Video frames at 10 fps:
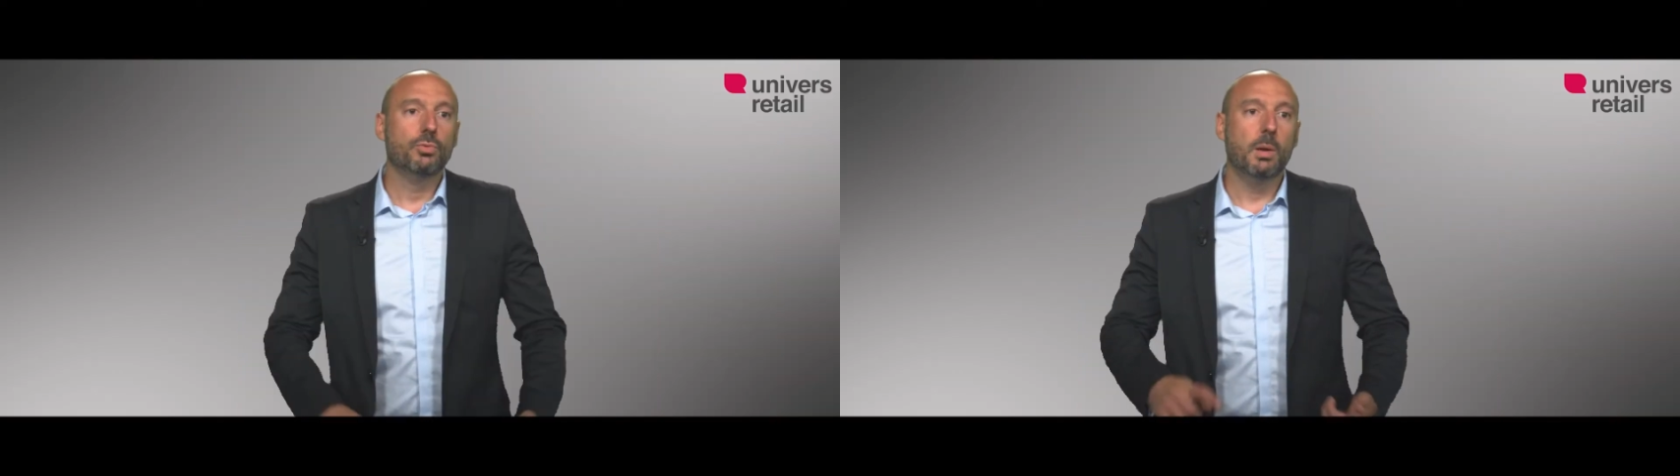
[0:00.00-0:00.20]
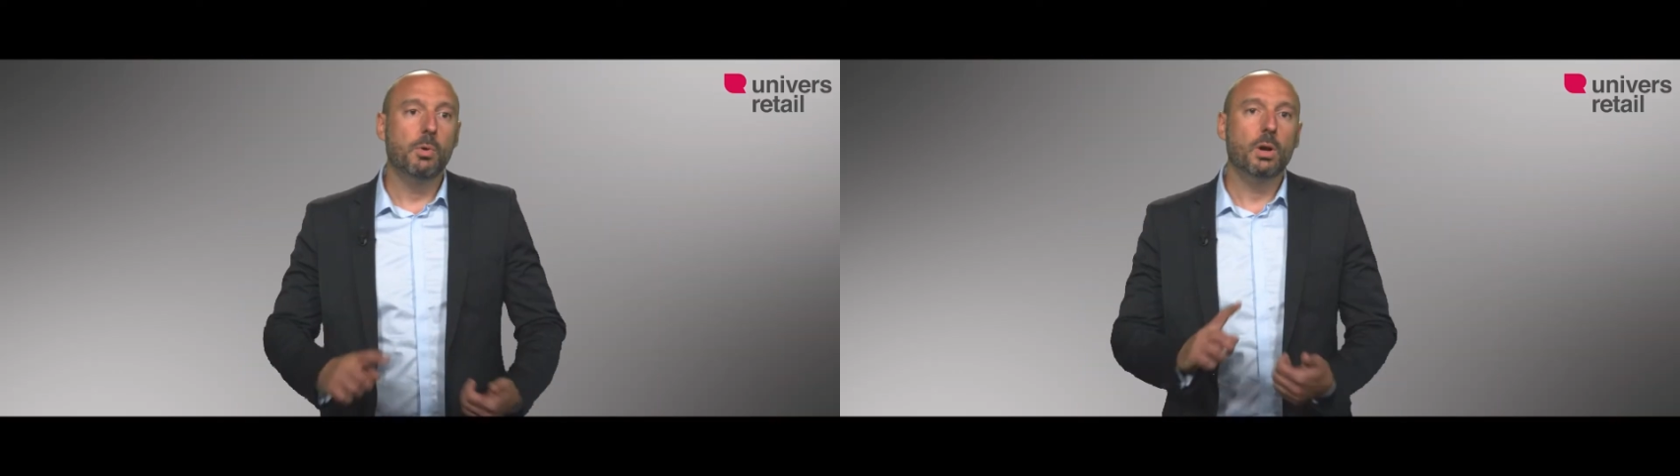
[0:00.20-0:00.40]

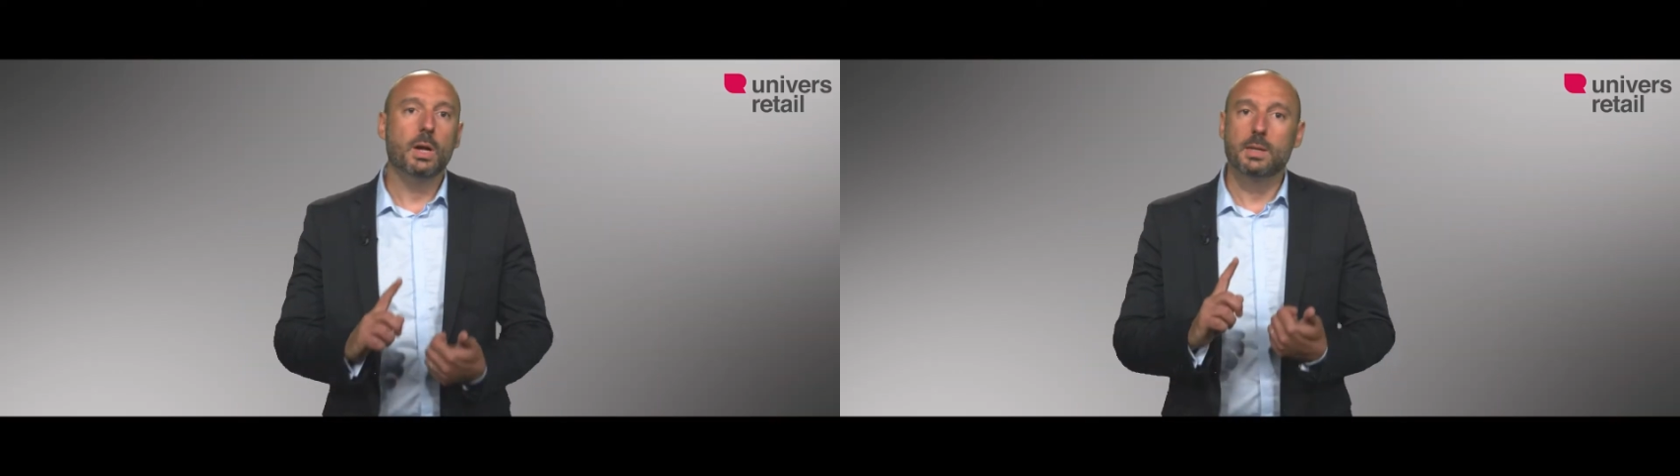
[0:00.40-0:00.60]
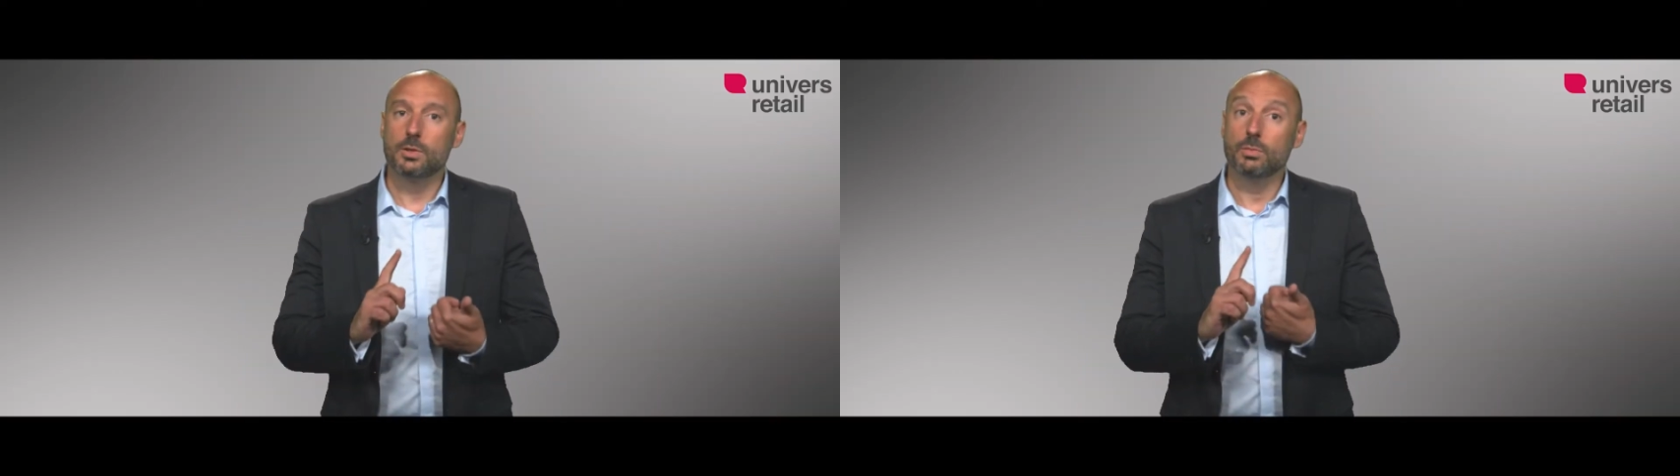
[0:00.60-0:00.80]
d'abord,
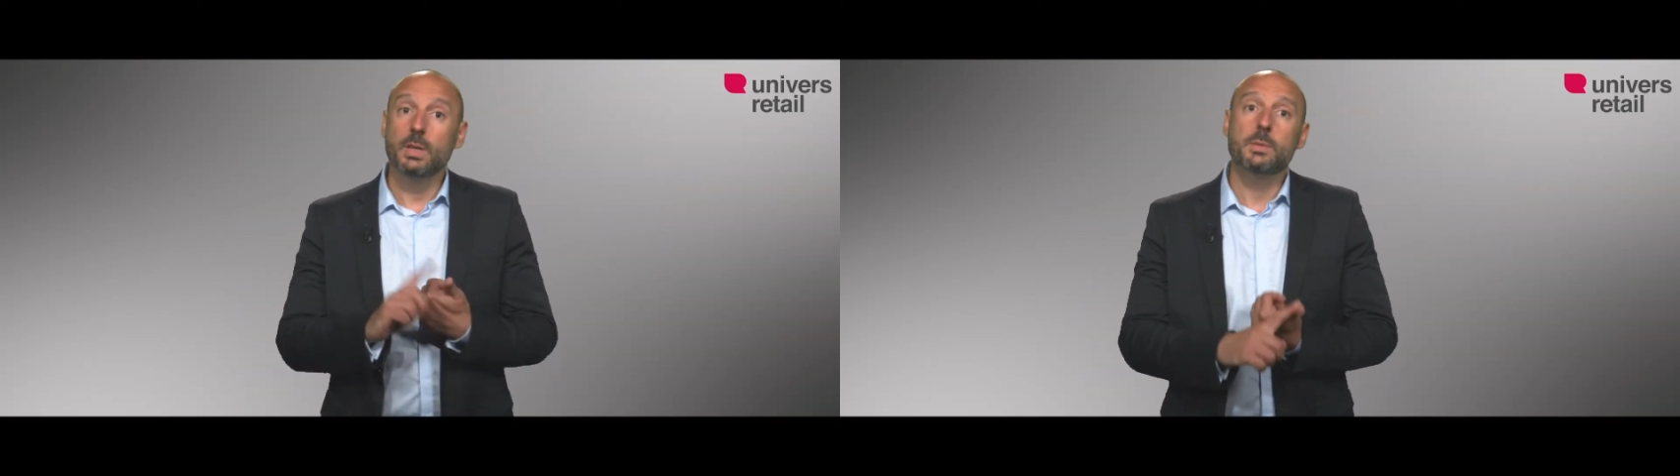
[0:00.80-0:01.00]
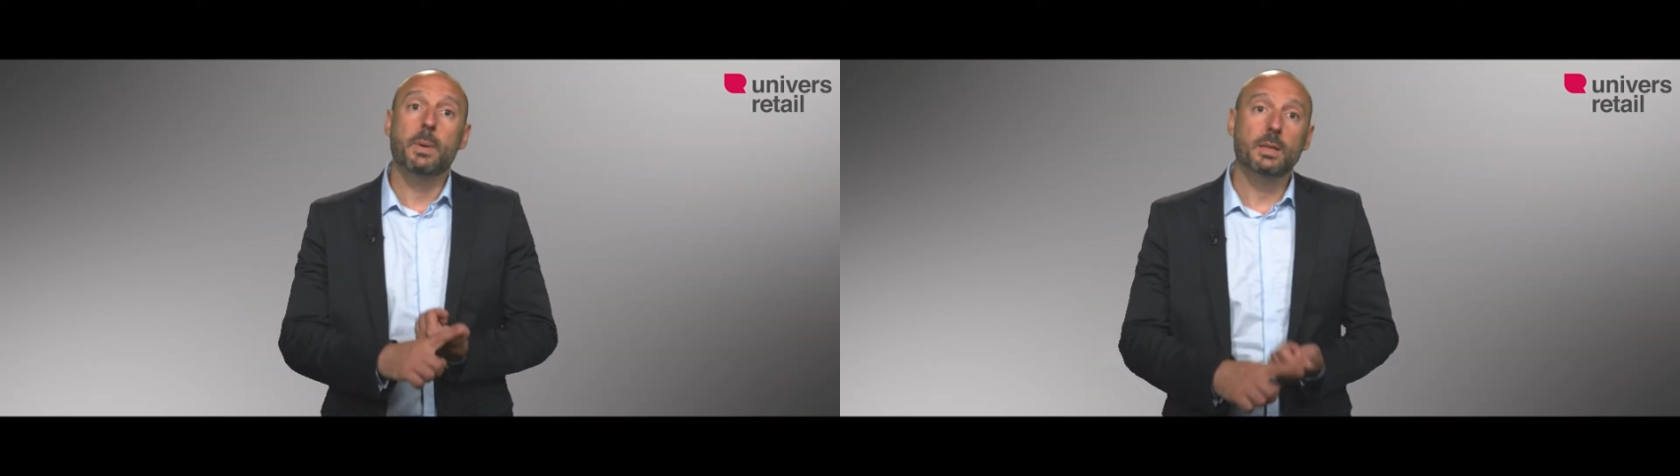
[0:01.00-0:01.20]
grâce à son
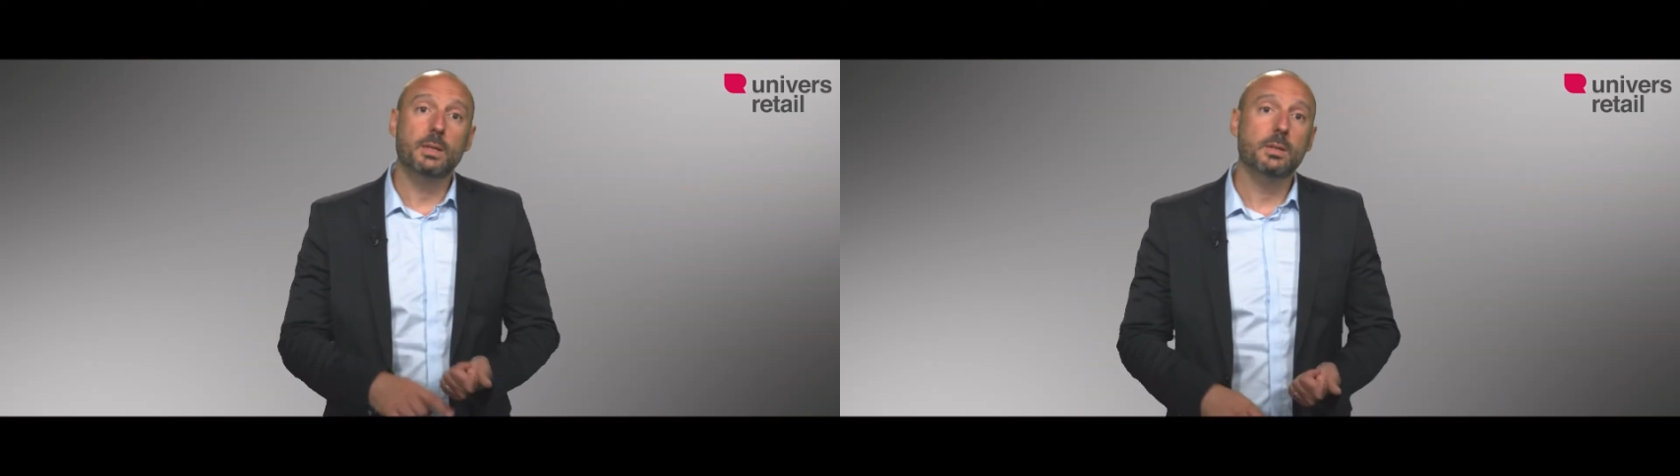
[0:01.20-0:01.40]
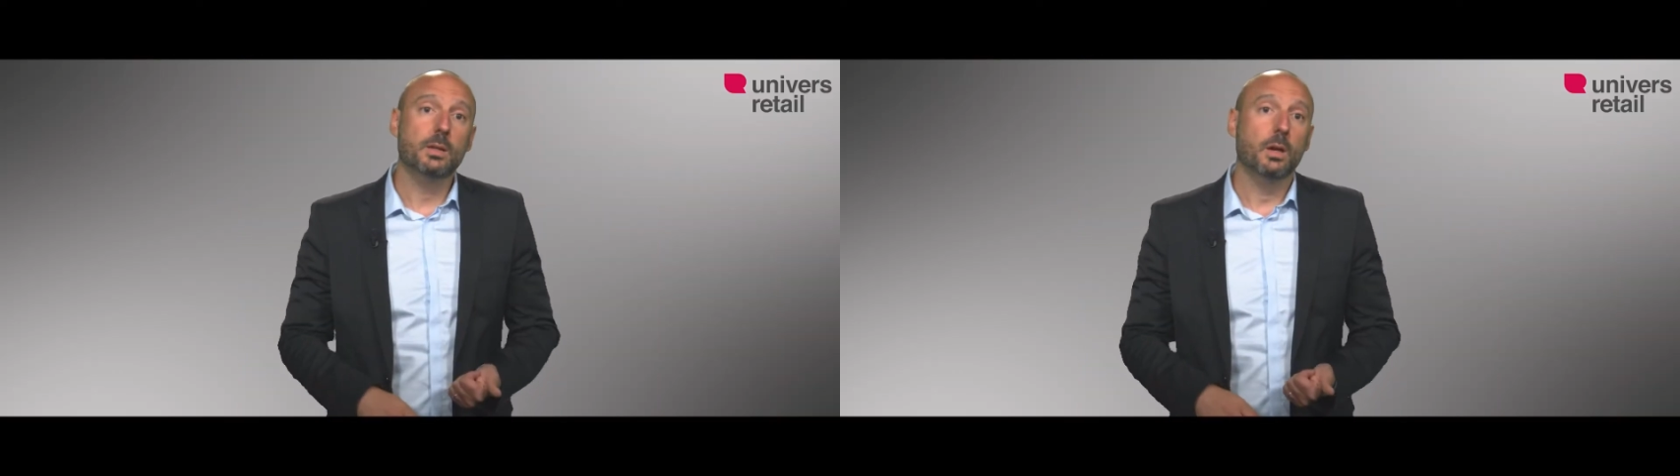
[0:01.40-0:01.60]

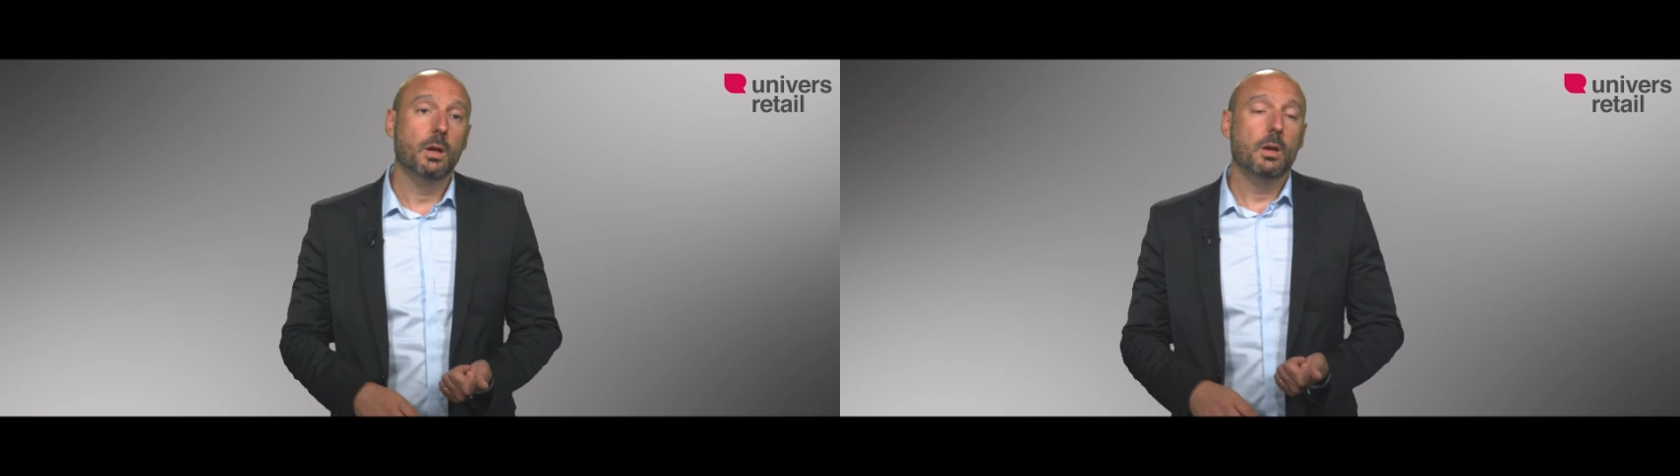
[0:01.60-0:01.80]
expertise